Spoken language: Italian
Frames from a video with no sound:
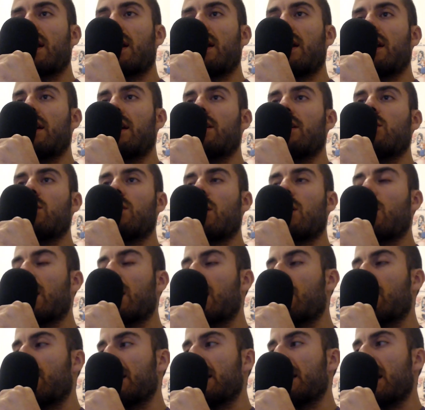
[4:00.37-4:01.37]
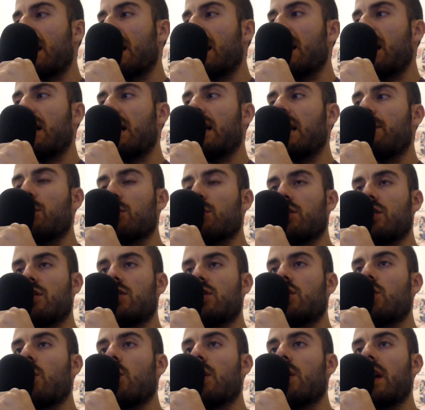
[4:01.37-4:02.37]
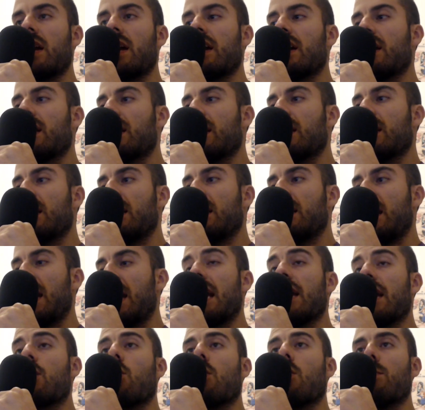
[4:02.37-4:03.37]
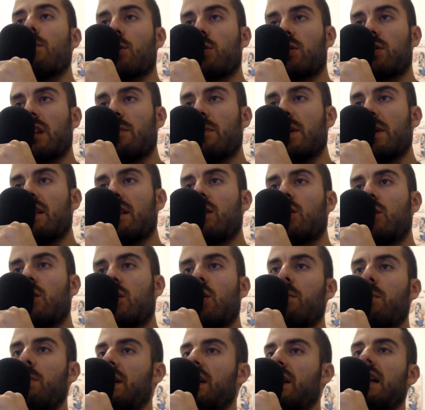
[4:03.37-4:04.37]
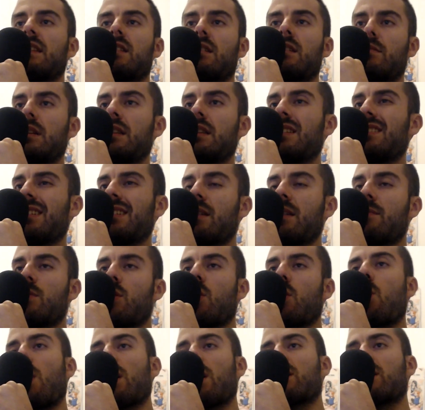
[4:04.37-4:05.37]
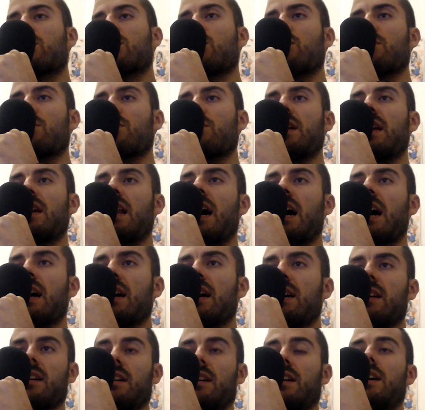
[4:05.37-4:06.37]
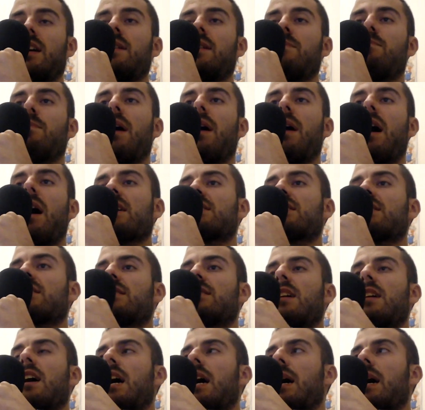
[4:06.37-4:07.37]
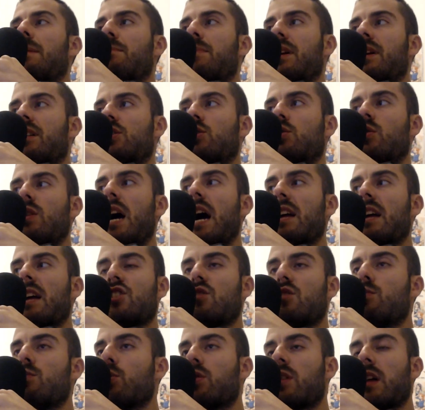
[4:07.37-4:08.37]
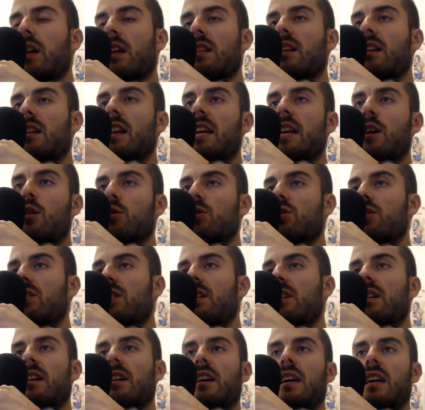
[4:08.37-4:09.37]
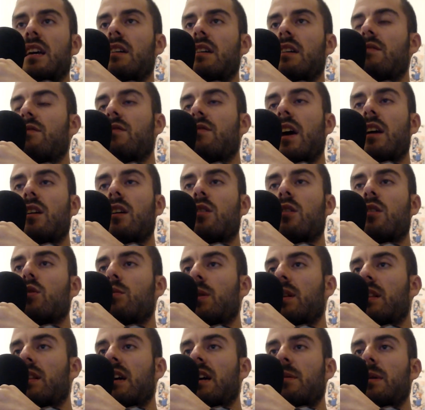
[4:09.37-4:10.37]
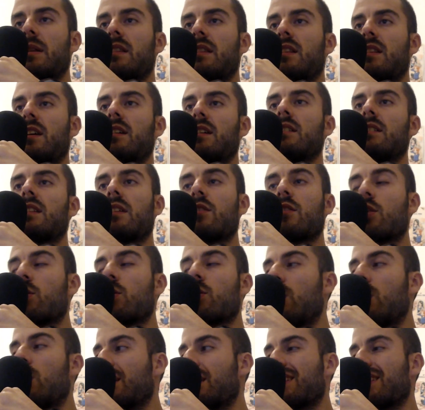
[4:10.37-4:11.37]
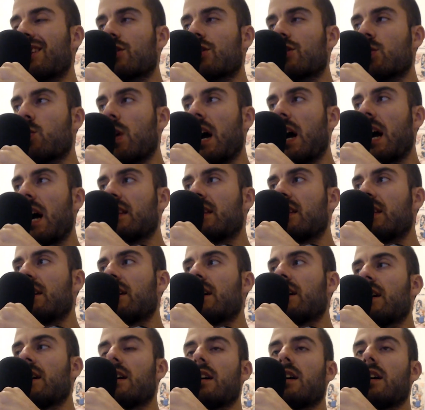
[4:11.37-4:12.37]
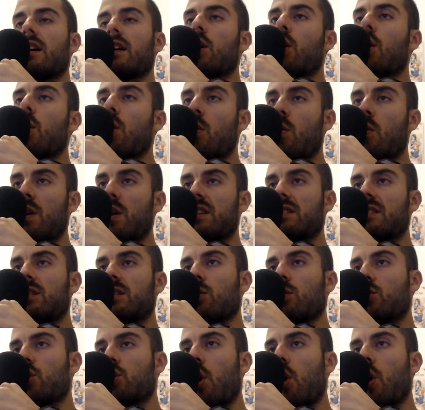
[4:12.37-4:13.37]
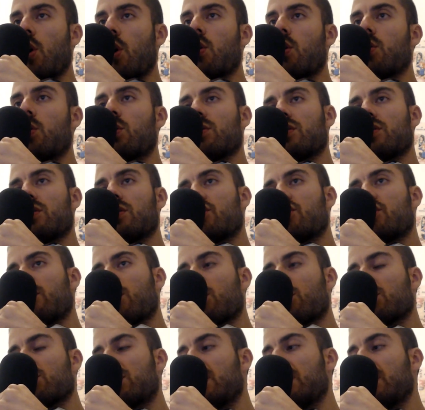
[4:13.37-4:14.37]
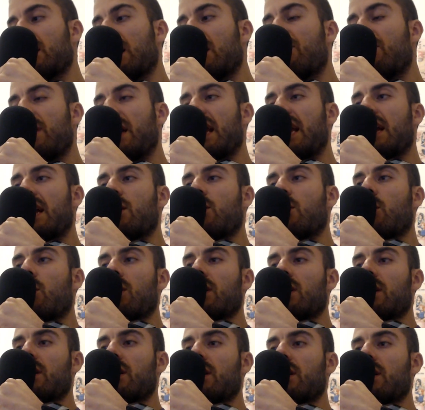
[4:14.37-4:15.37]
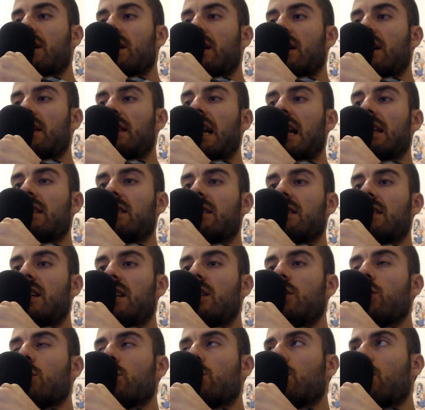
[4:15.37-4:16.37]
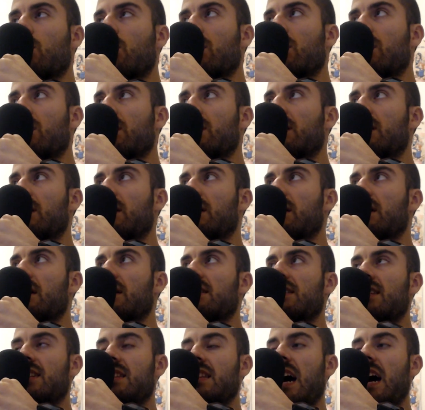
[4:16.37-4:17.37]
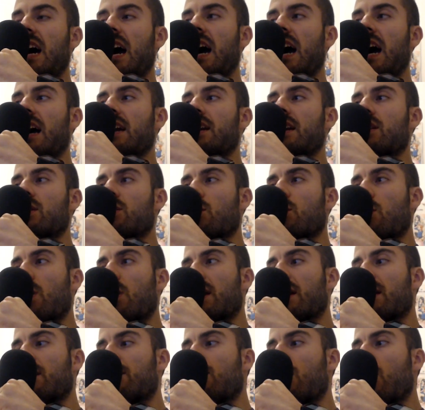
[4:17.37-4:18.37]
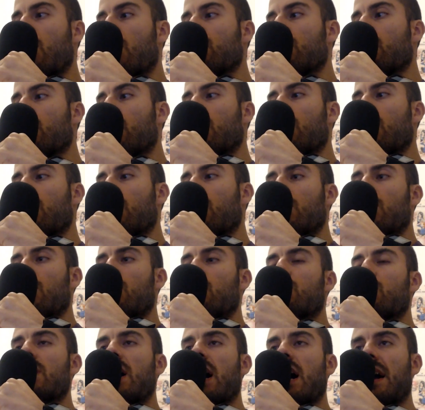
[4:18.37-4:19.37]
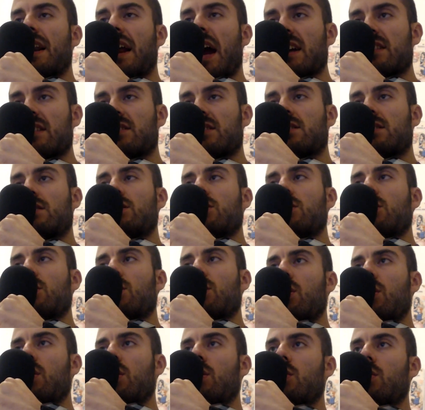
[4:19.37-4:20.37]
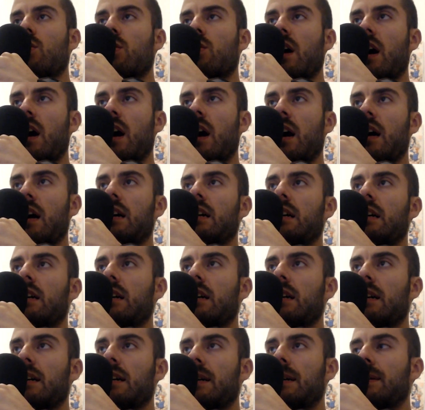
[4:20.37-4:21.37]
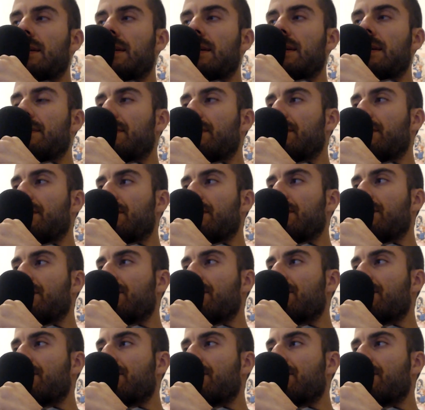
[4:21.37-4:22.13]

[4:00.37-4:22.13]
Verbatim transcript: in, una qualche maniera la, la posizione e il comportamento, perché altrimenti sarebbero 4.000 e passa personaggi buttati lì così che vengono praticamente, tra virgolette, trascurati. Con questo gioco, diciamo così, del veleno e dell'antidoto eh, si dà in un qualche modo una razio, una, ehm,